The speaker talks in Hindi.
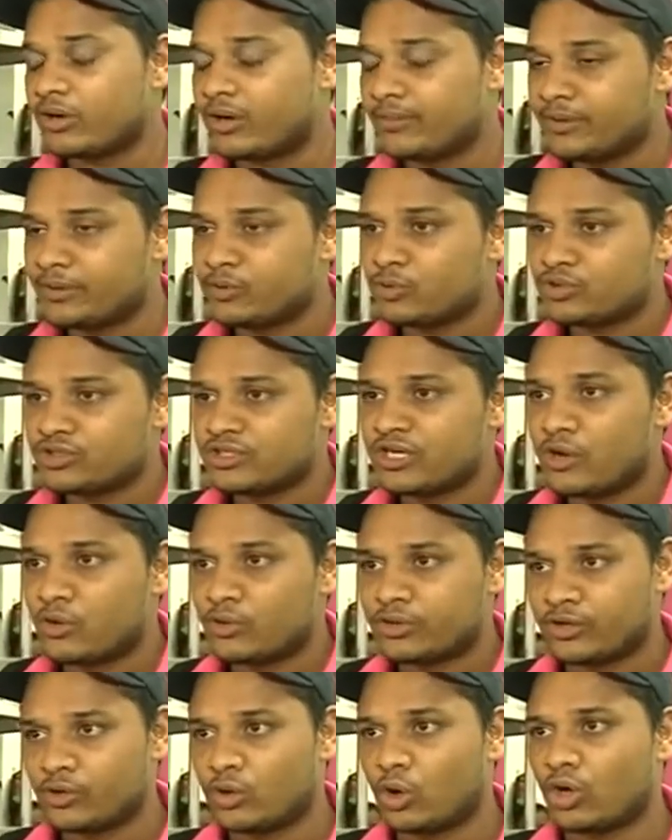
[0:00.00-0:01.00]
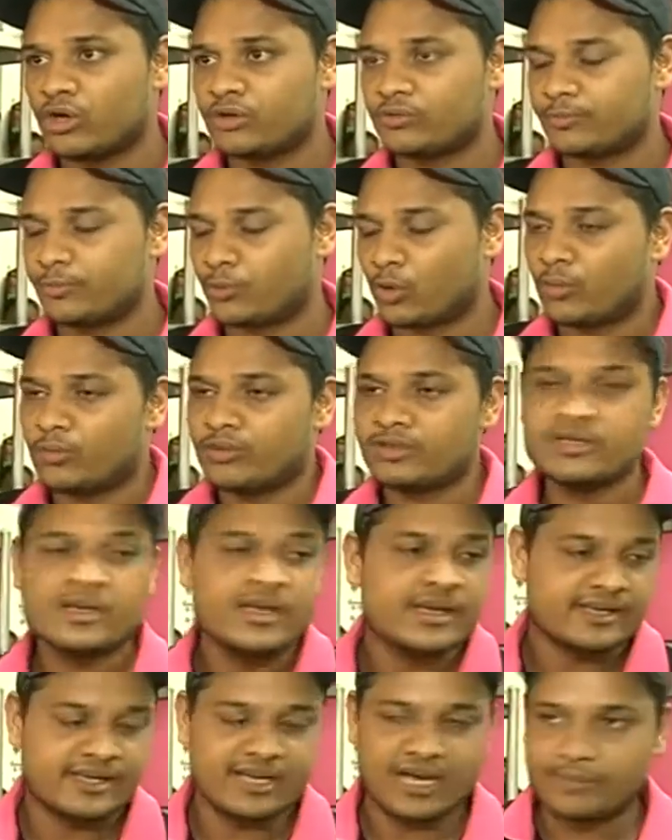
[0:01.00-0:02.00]
कभी कुछ ना हो कि गॉड प्रॉमिस
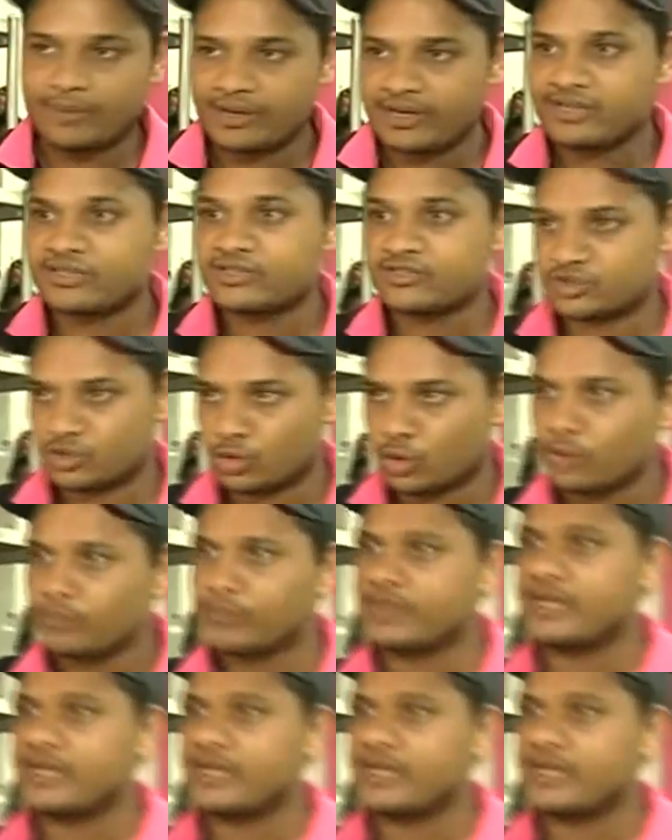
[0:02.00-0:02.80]
कि हमारे स्टोर